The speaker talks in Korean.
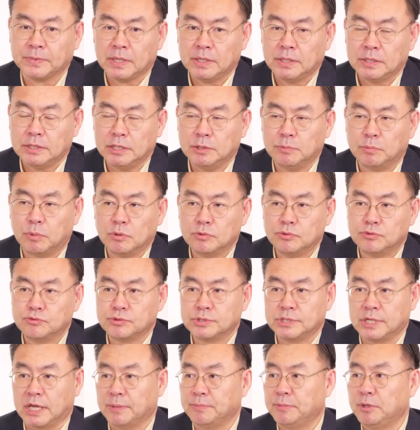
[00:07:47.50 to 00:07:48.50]
이번 주
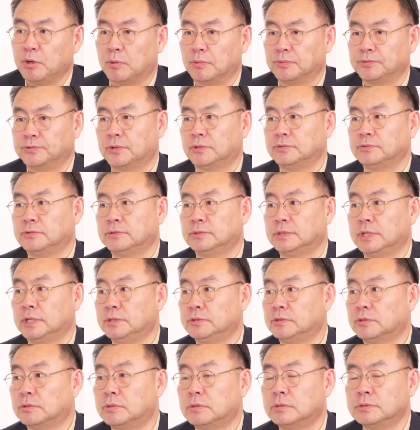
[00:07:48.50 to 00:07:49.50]
재미 없었는데
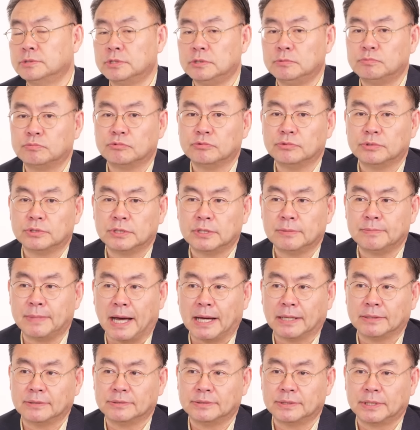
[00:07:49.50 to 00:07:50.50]
이러실 분들이
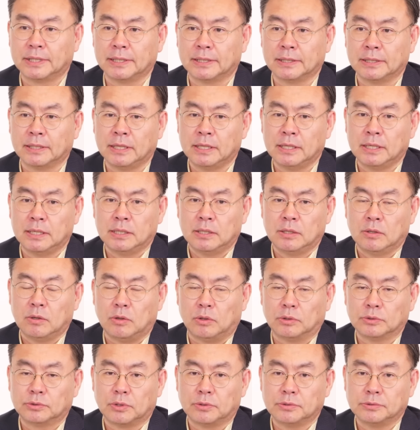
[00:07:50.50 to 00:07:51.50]
많은데
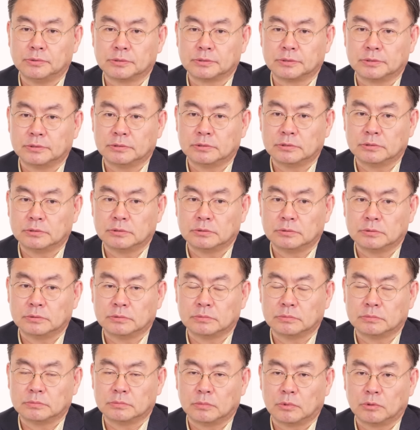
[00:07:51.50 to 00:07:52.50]
어떤
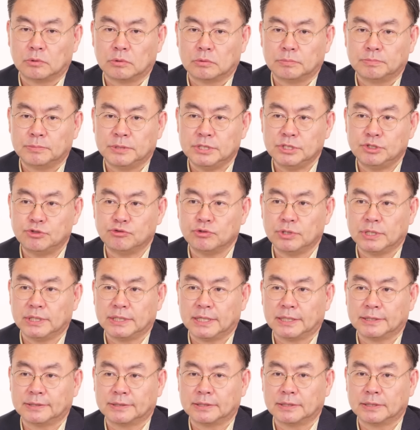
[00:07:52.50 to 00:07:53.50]
그뭐
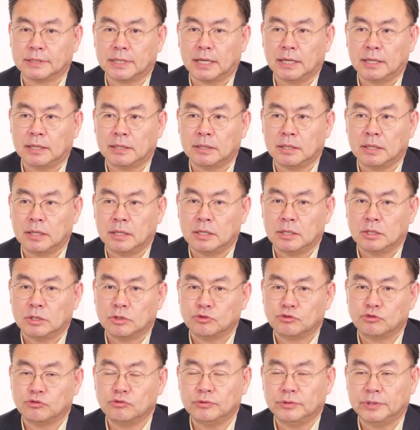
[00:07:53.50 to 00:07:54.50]
비중이라든가
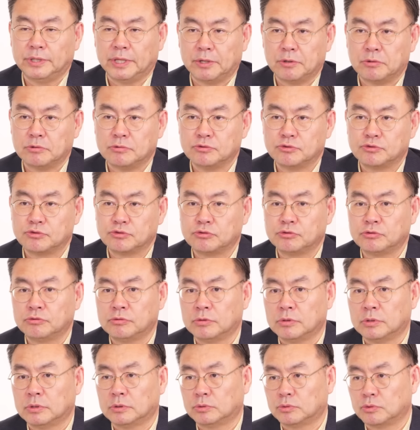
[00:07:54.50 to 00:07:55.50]
중대형주
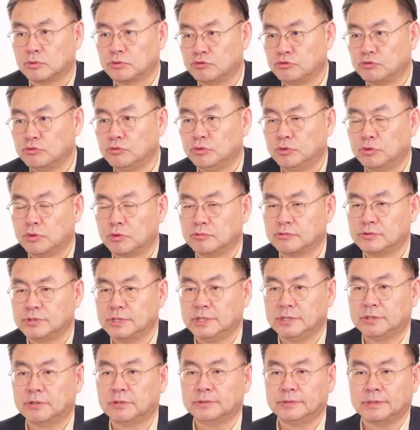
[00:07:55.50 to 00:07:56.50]
또 중소형주
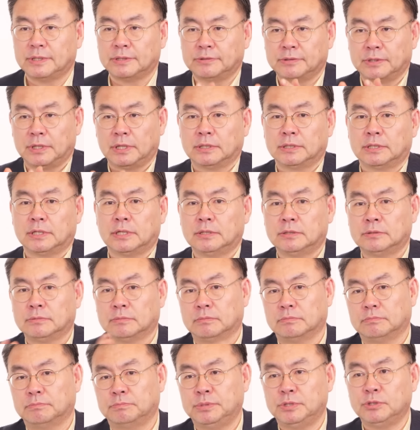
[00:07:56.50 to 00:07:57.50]
이런 데서 약간
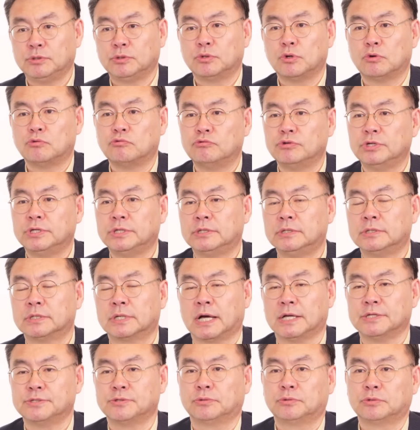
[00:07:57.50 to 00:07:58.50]
비교 우위를
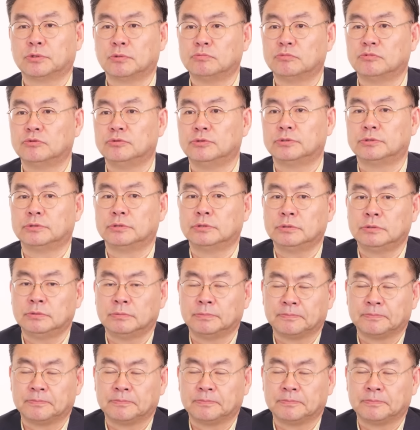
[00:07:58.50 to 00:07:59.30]
가졌던 분들은